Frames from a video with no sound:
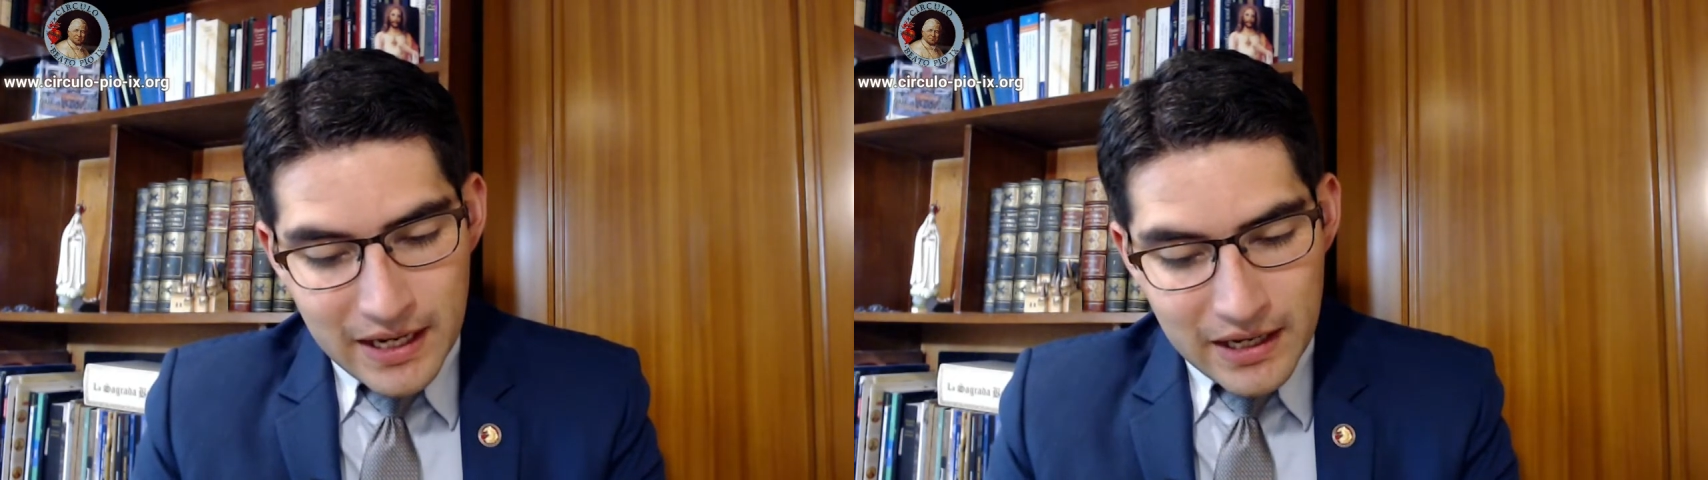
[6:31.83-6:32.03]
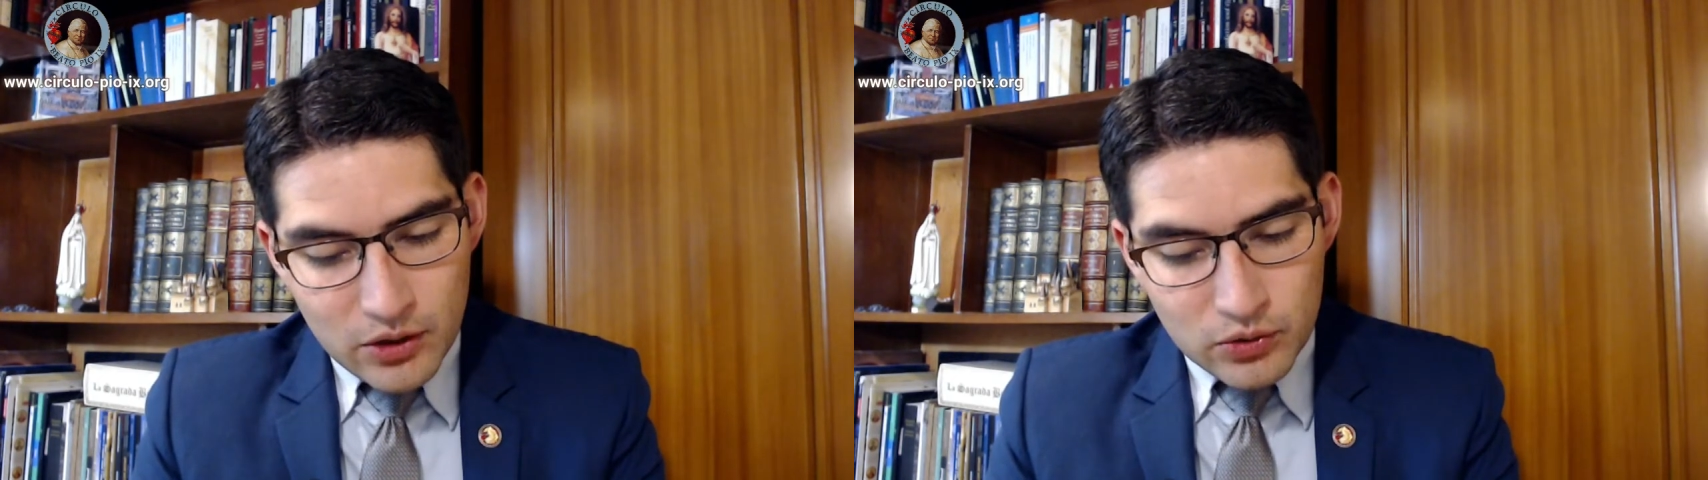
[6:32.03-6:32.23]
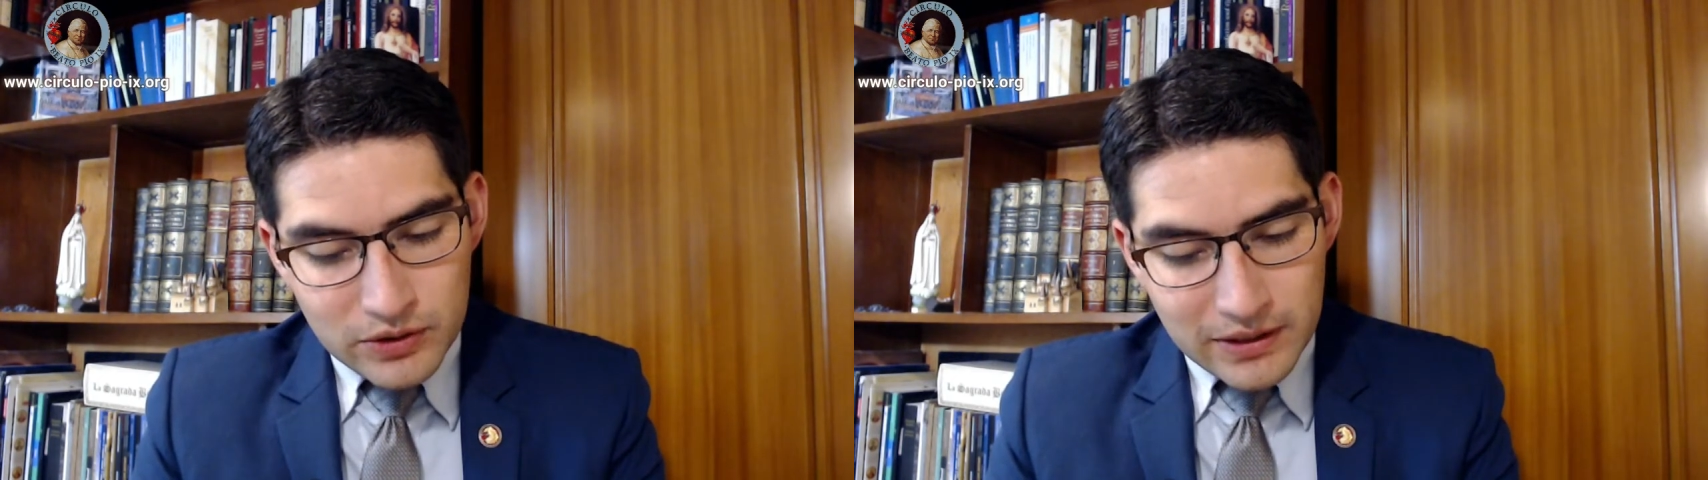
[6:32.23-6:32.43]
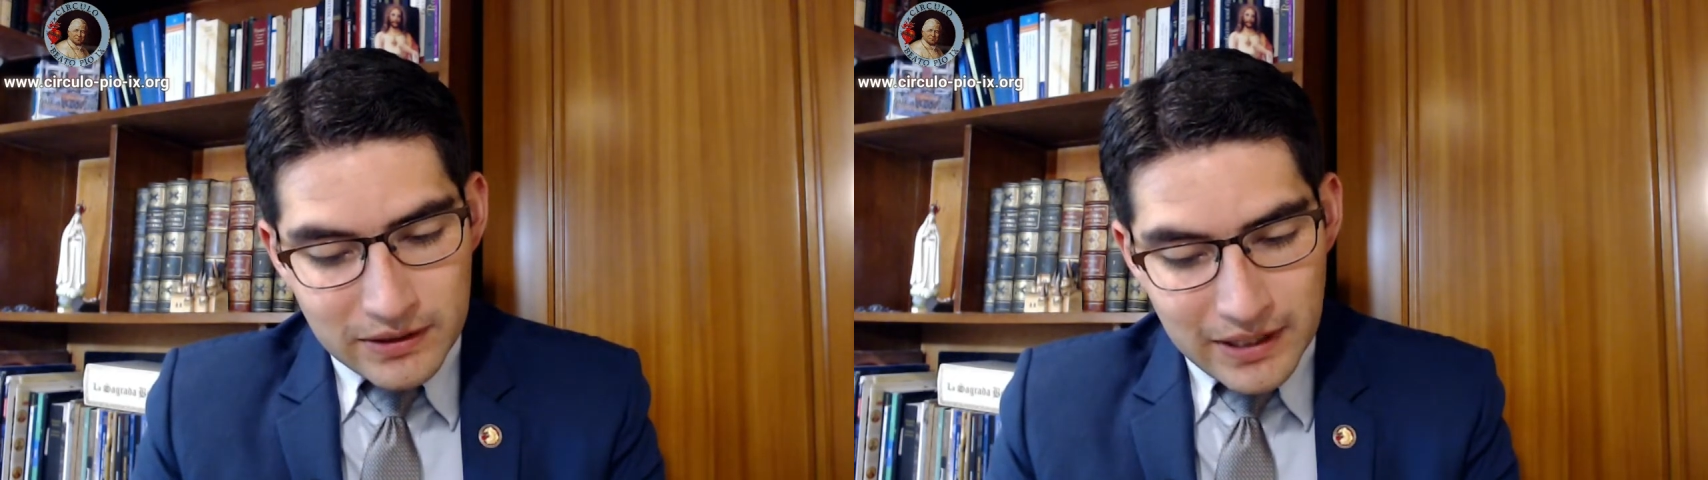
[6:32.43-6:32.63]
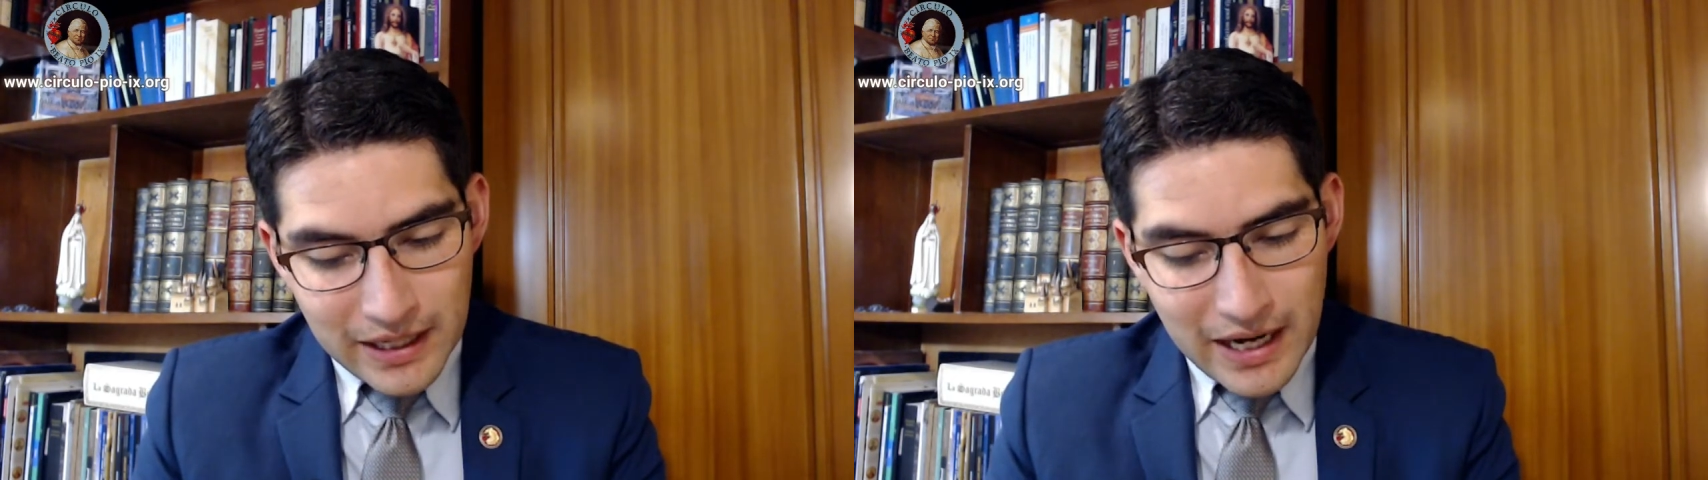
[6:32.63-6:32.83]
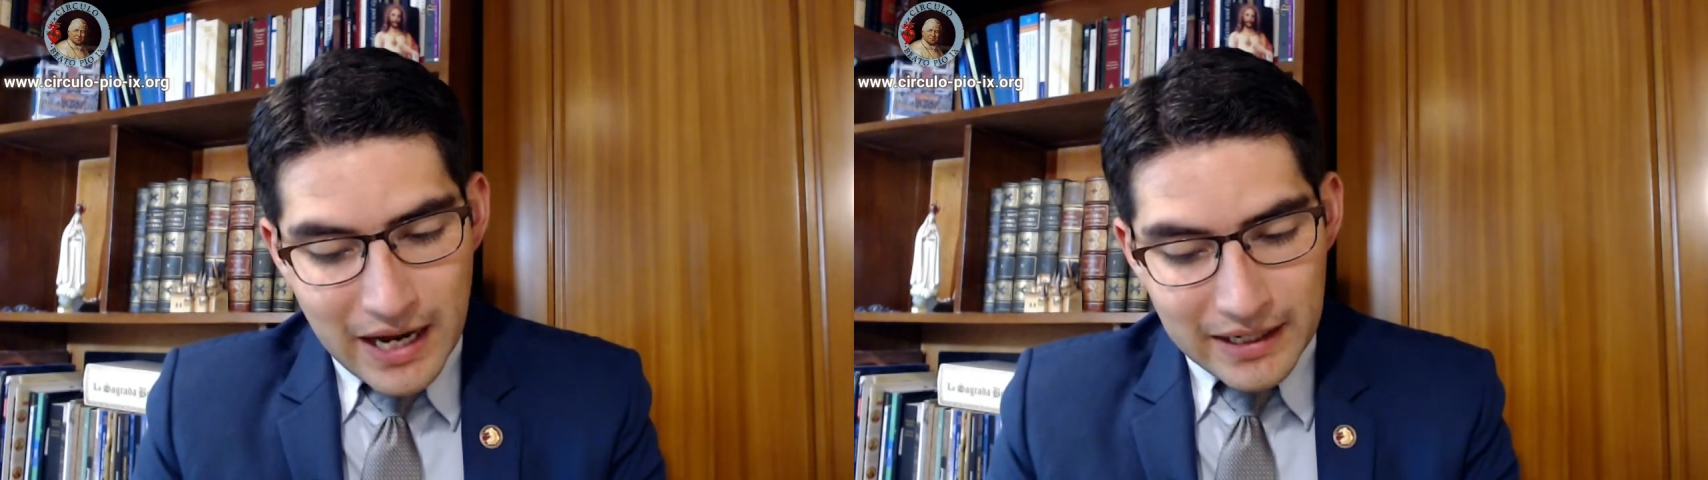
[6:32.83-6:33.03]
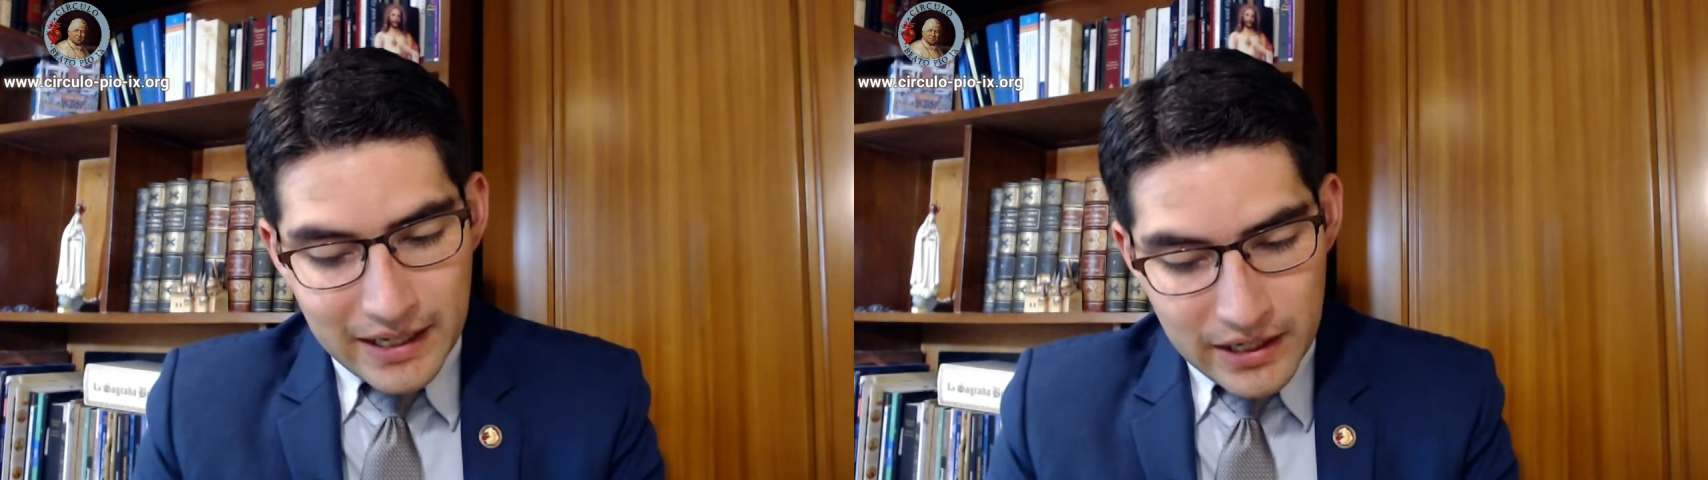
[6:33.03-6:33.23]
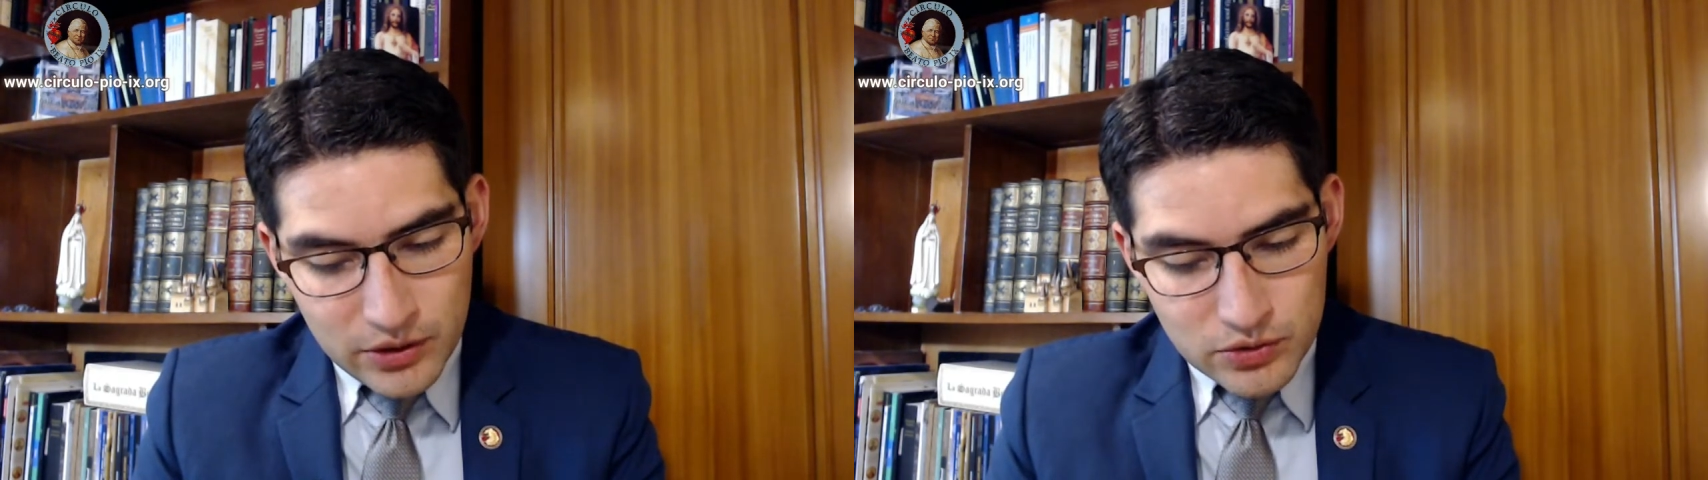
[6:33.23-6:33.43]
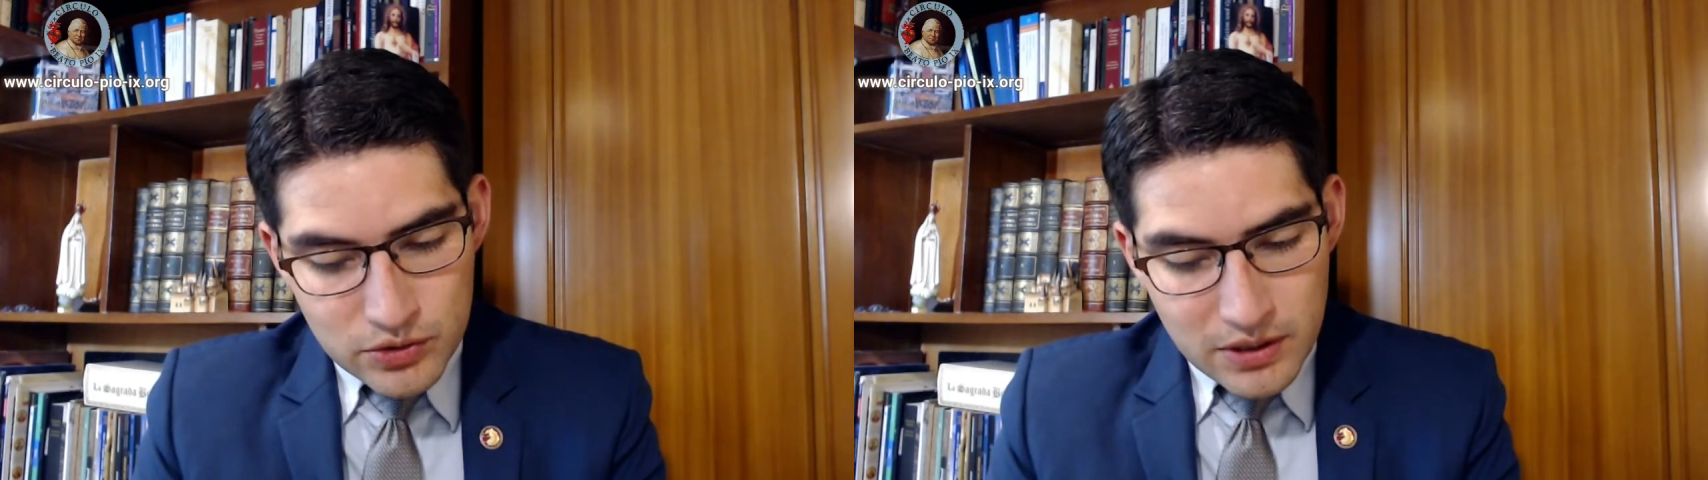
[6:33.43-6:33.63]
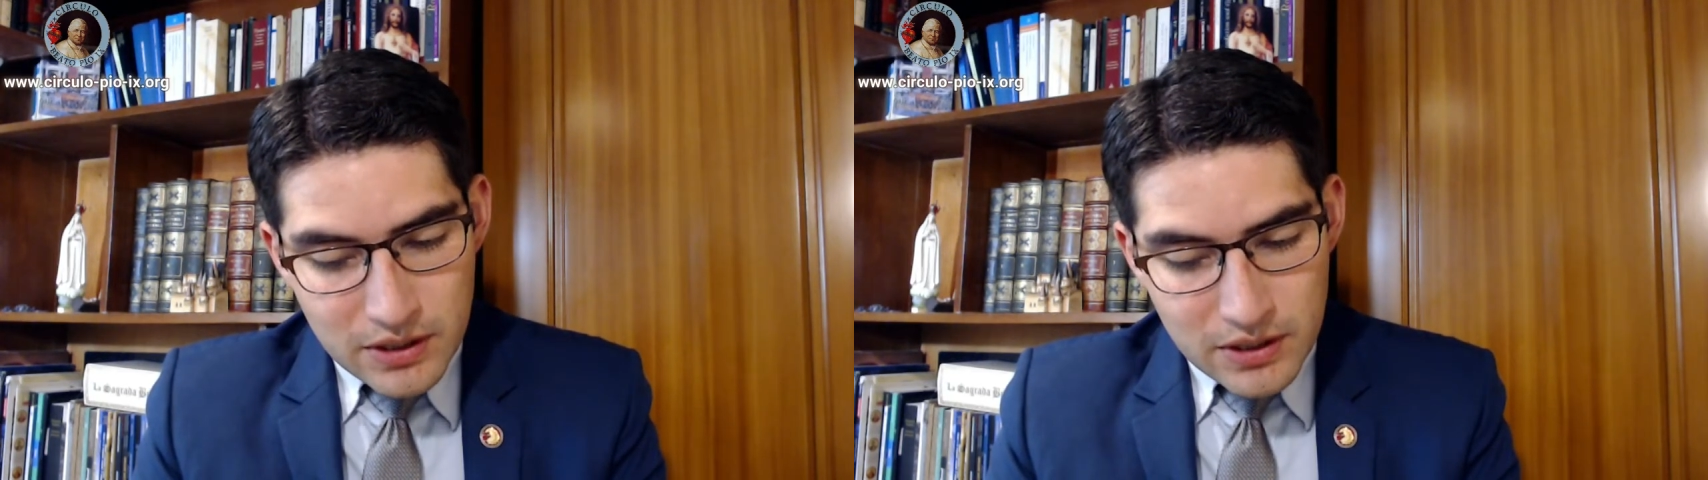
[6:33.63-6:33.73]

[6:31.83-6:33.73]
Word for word: en contentar a aquellos